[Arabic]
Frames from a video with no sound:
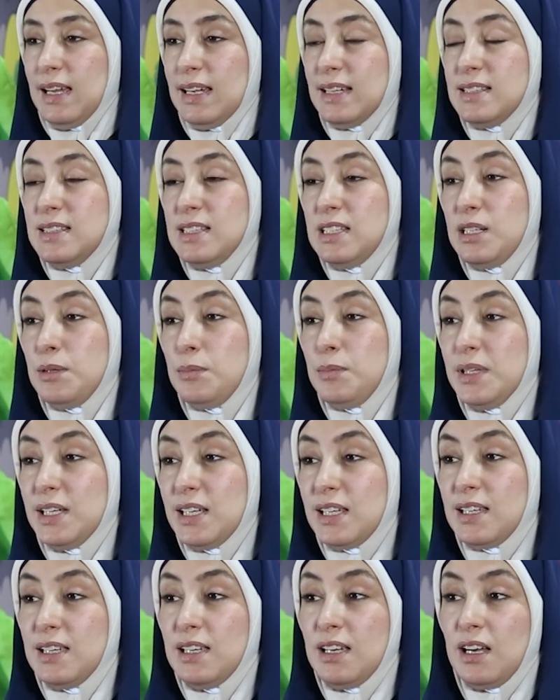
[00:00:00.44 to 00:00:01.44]
كثير
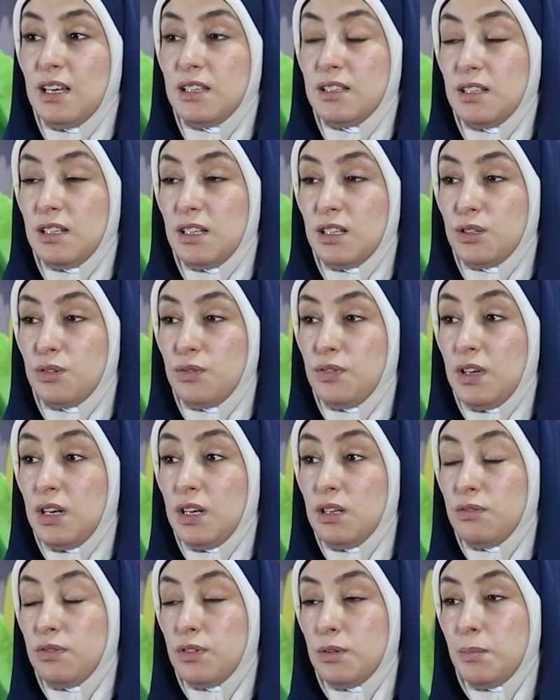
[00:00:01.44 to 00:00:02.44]
بنحكي عن
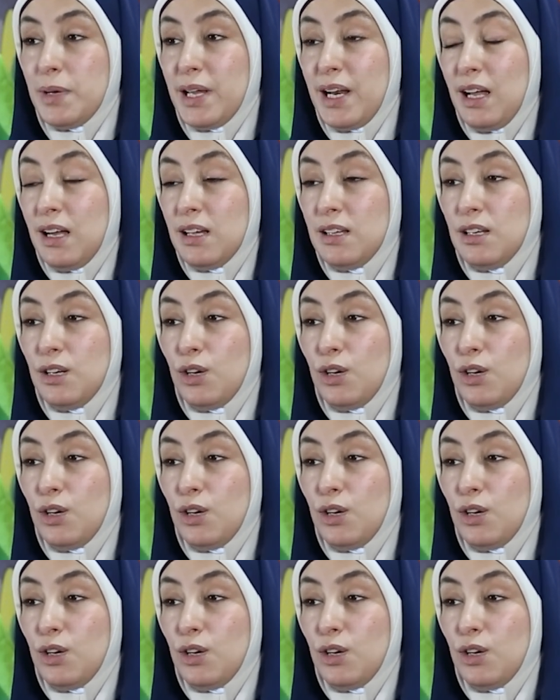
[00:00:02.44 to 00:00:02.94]
الأطفال في المرحلة